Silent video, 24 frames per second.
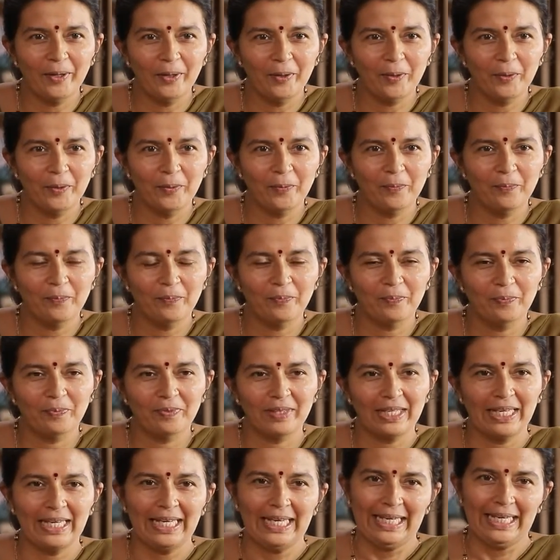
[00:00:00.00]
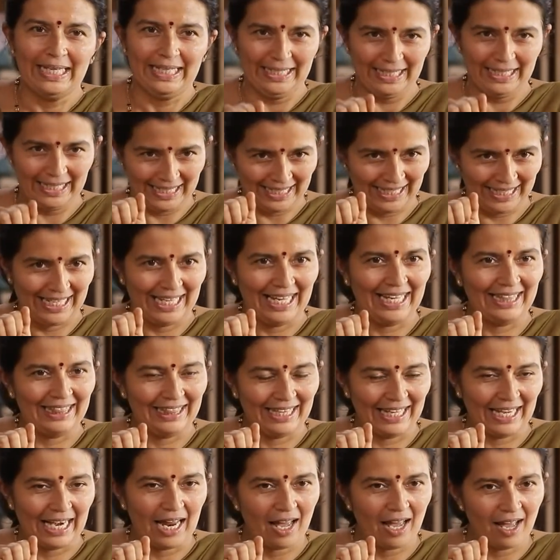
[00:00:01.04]
काकुम कुकुम किस हाथ
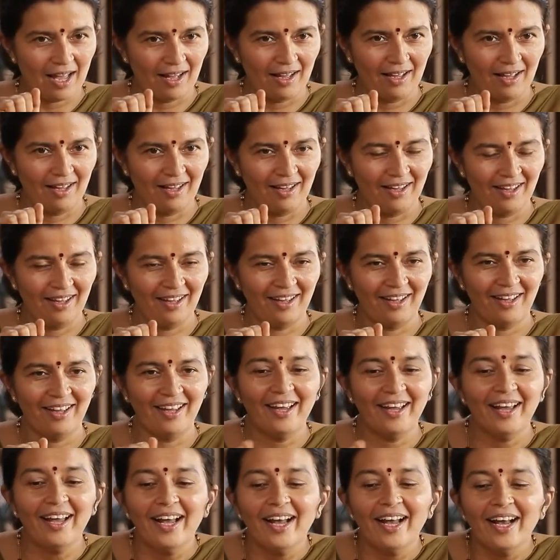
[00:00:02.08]
में है इस